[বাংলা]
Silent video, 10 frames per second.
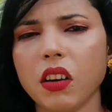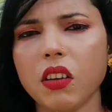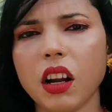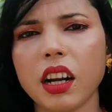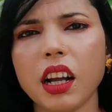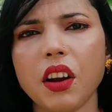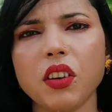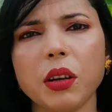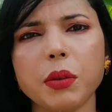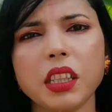করার
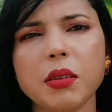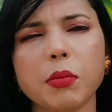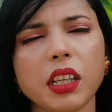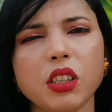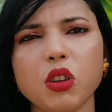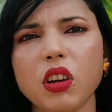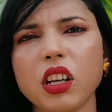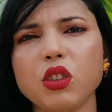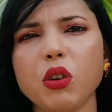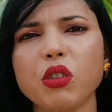কারণে আমার তিন মাস
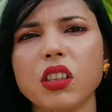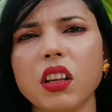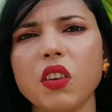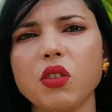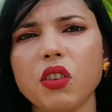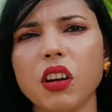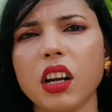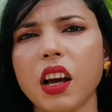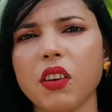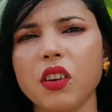শরীরে জ্বর ছিল
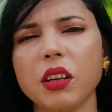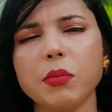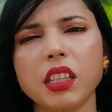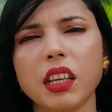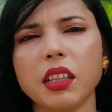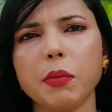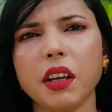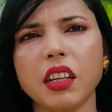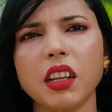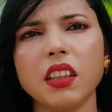জ্বরের কারণে আমি যেতে
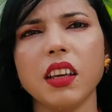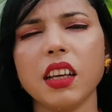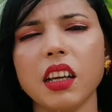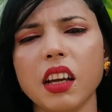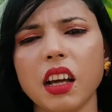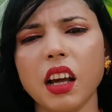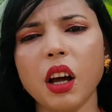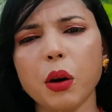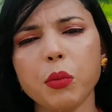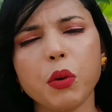পারিনি এদিকে
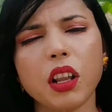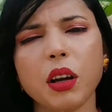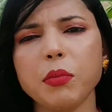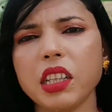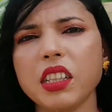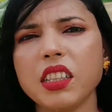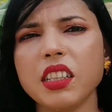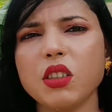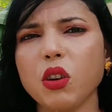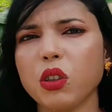পরে আমি
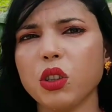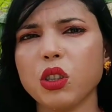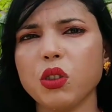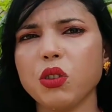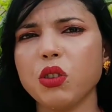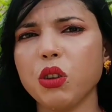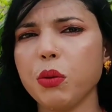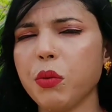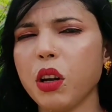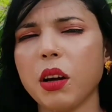গেছি জ্বর টর সুস্থ
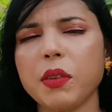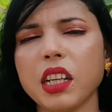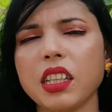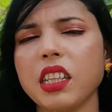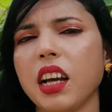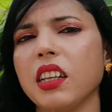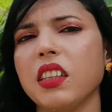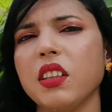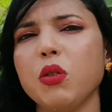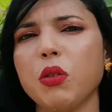হয়ে পরে আমার আর
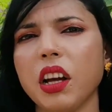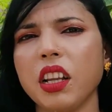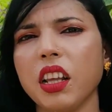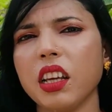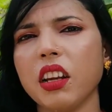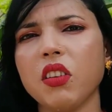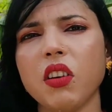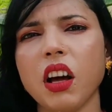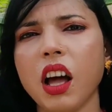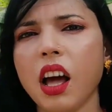চাকরিতে ঢুকাইনি কেন
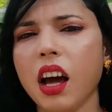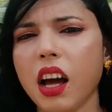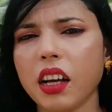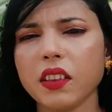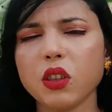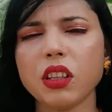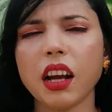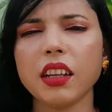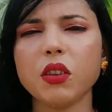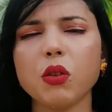আগে তো
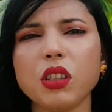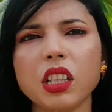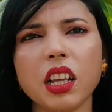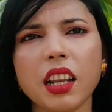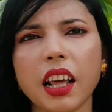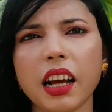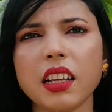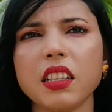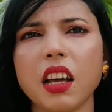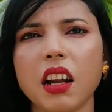চাকরি করছি
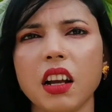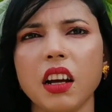লেখা ছাড়া